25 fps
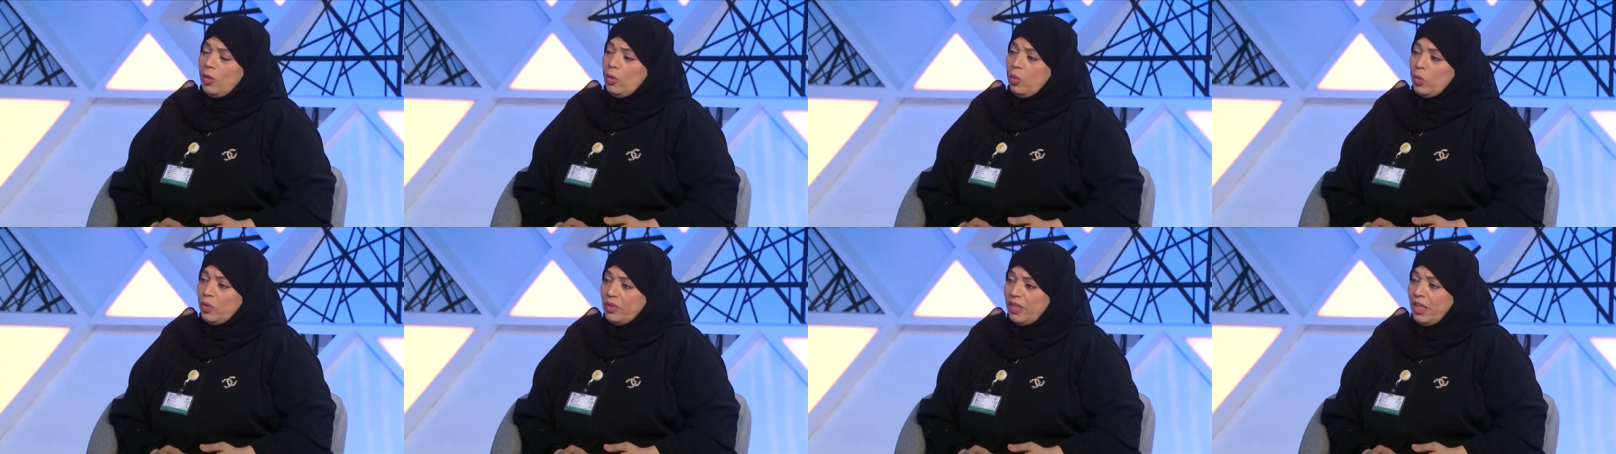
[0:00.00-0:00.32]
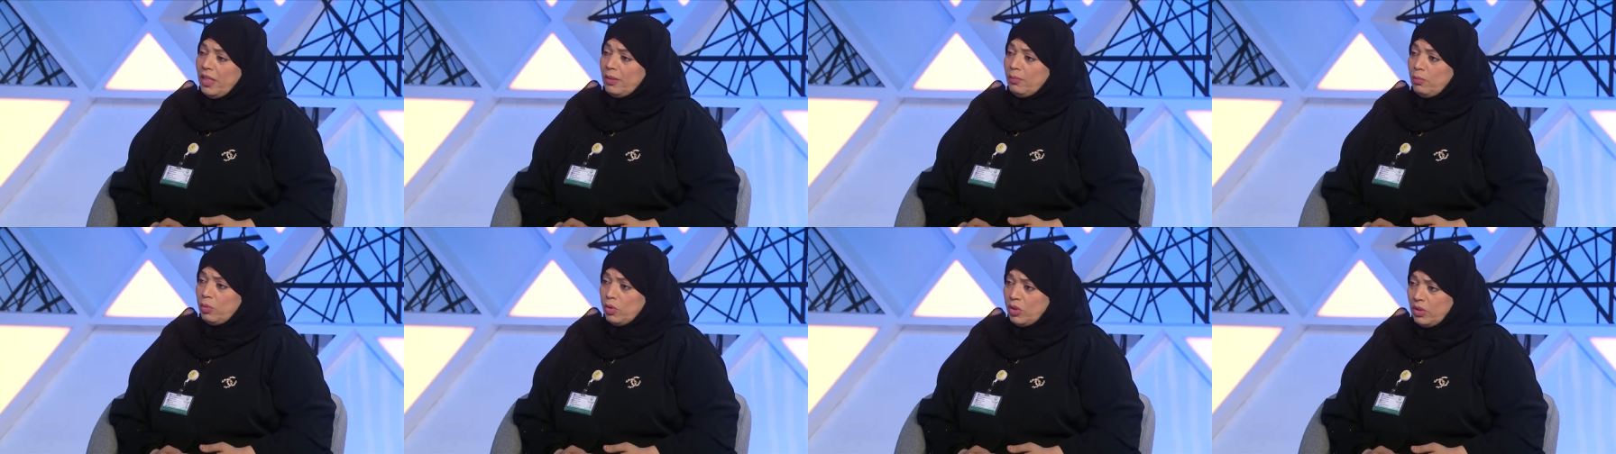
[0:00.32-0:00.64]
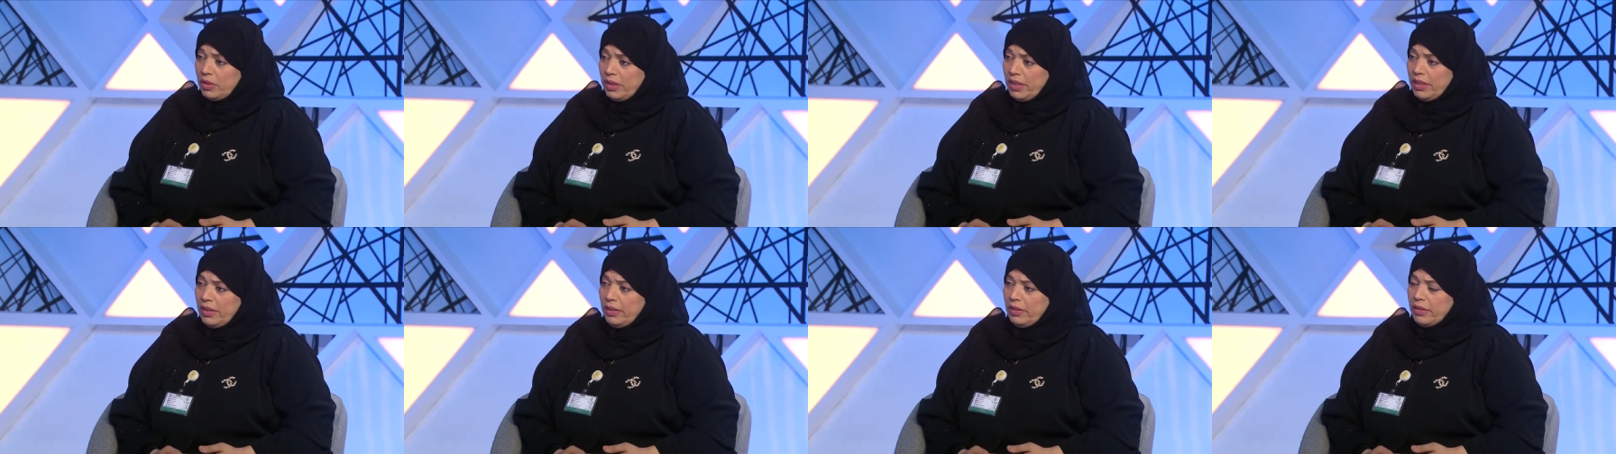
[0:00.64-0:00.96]
وداد
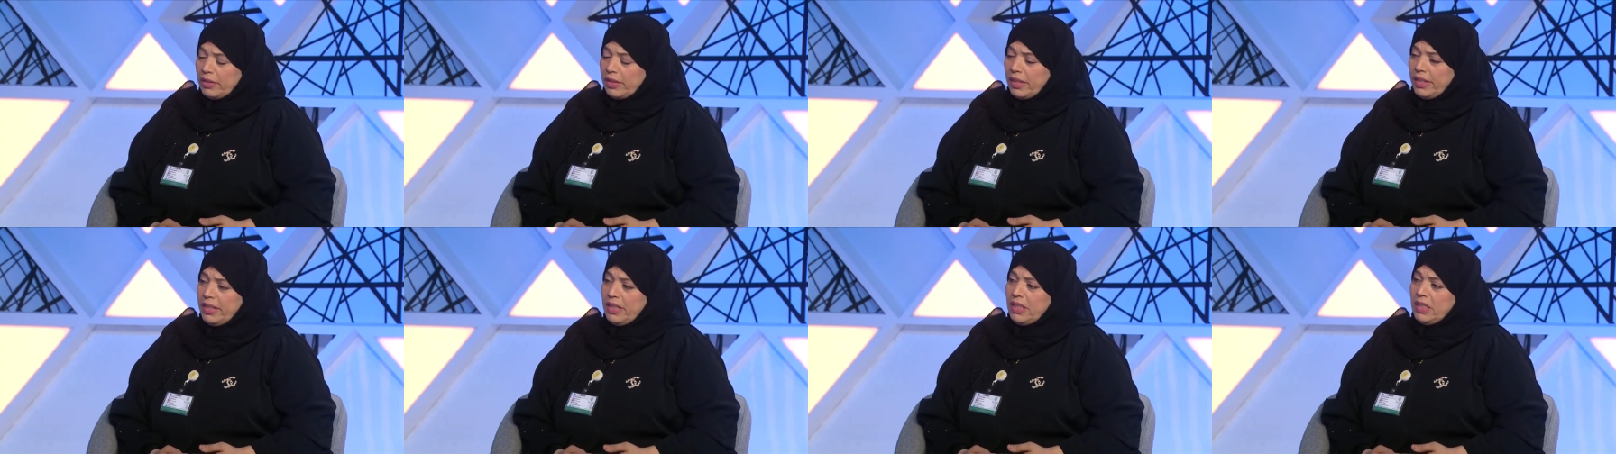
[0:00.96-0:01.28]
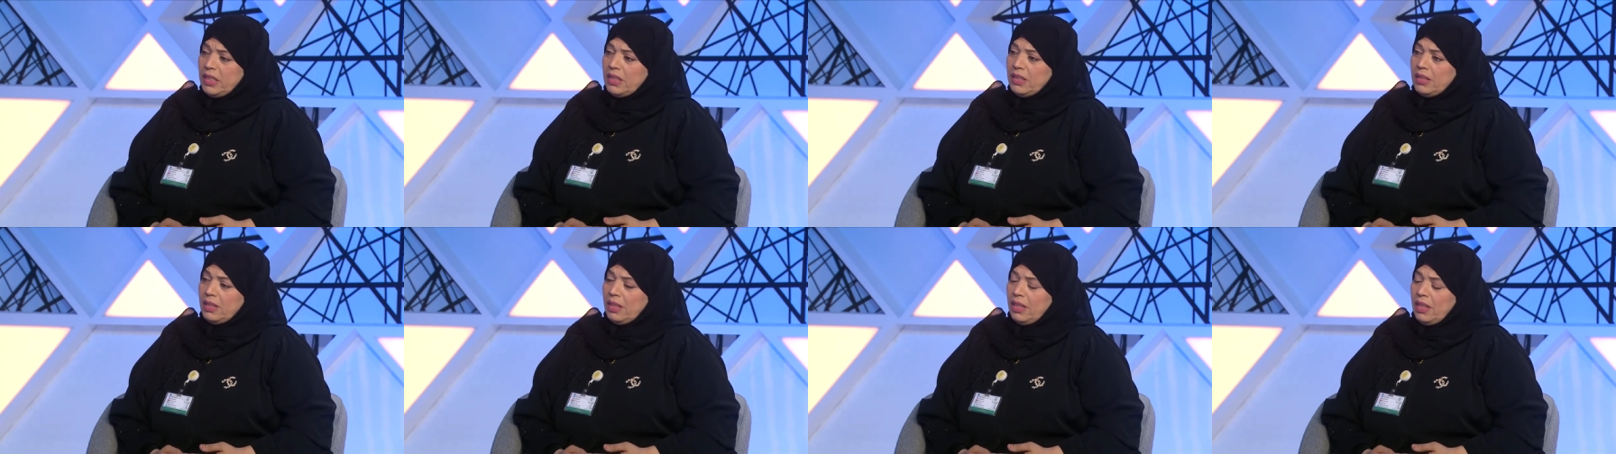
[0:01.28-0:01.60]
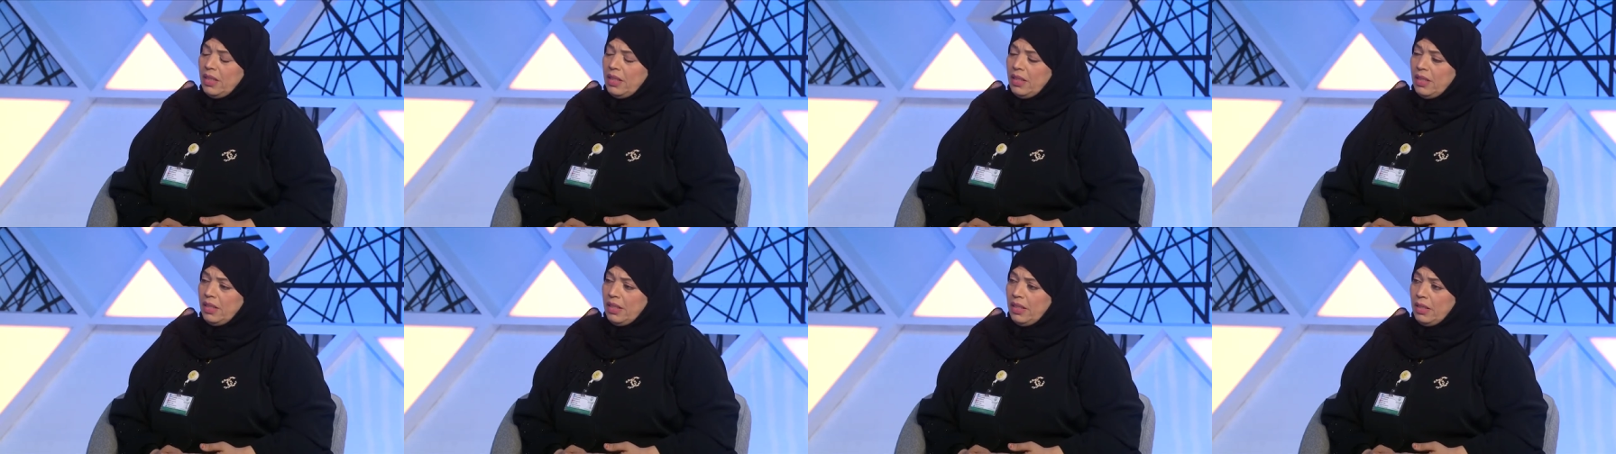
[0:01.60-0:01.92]
بشنين رئيس
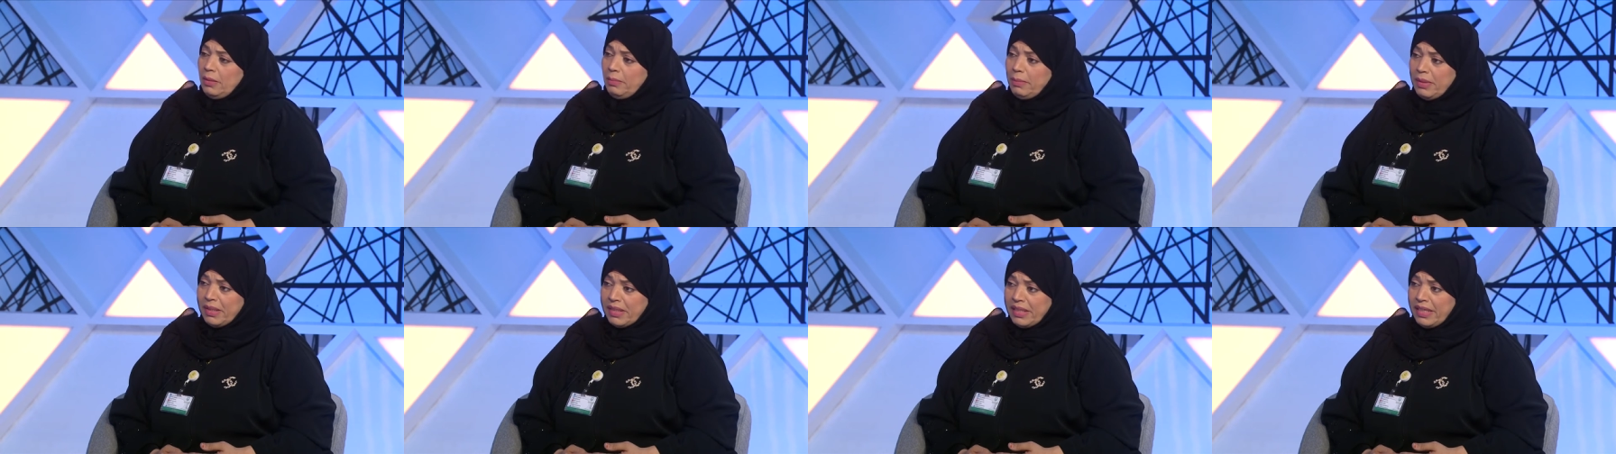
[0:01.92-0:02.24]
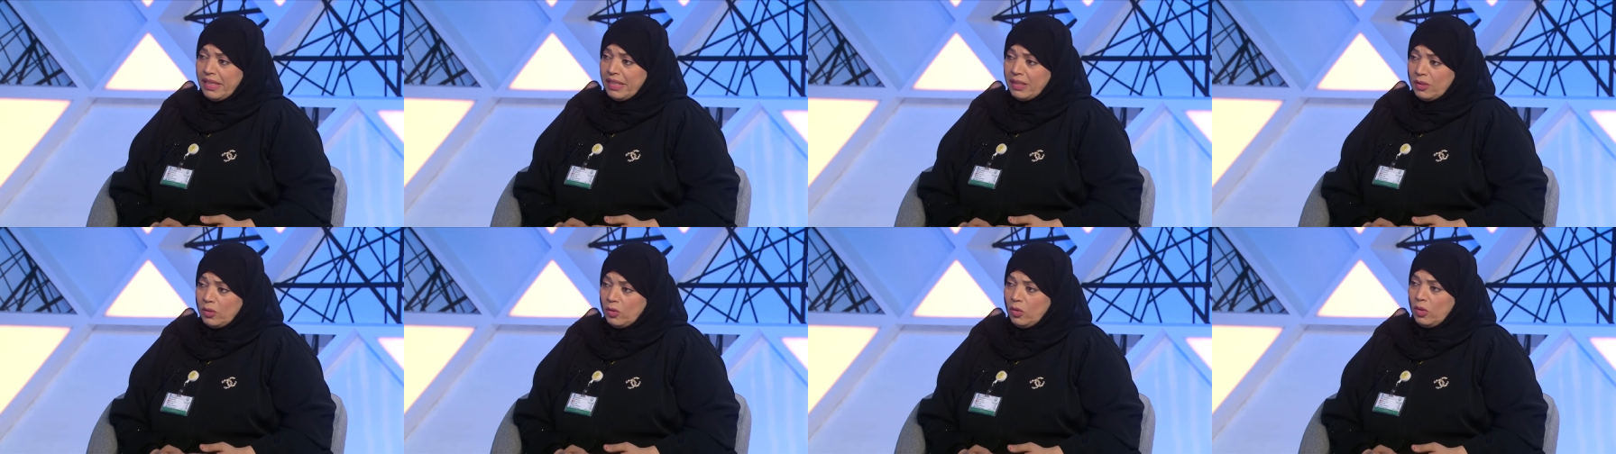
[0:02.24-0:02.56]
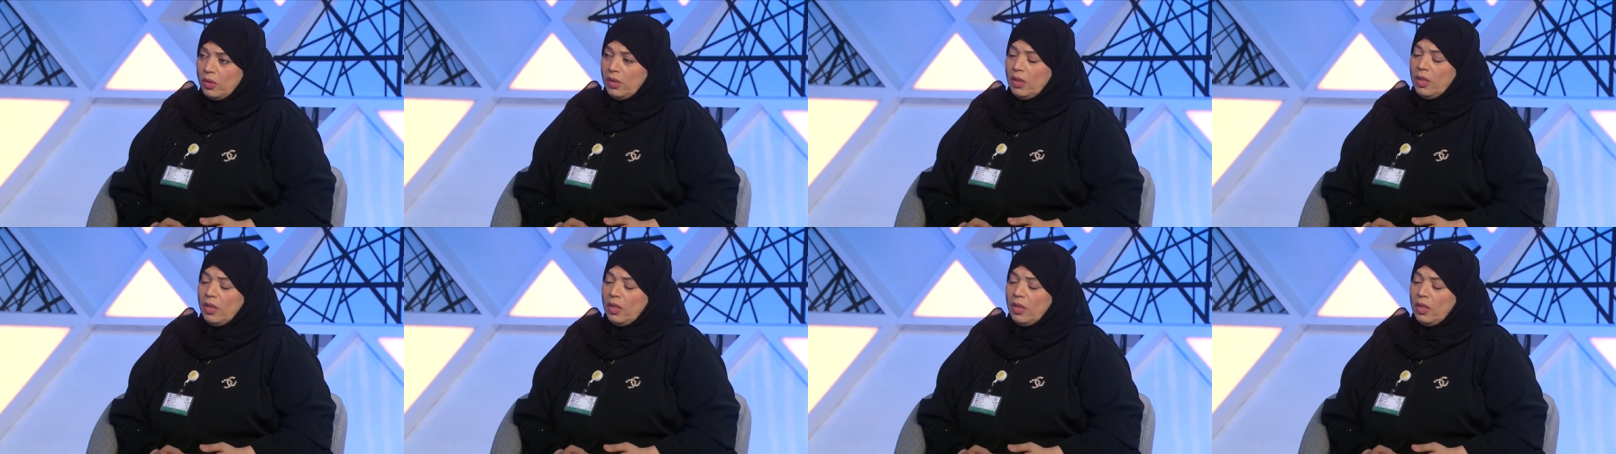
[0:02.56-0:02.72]
آه، المركز